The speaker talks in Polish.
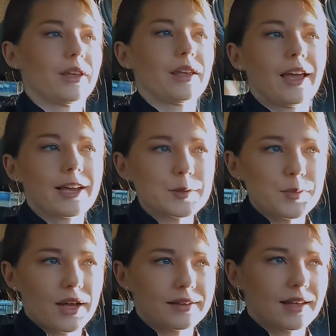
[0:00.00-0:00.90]
i
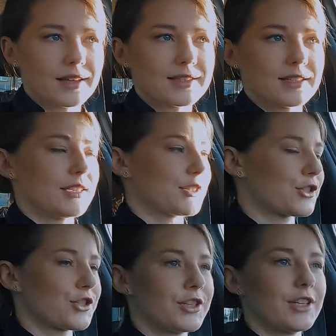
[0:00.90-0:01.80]
eksploatacji
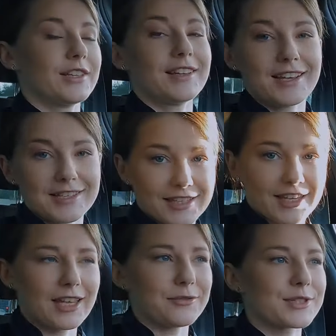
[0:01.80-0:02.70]
skrzyni DSG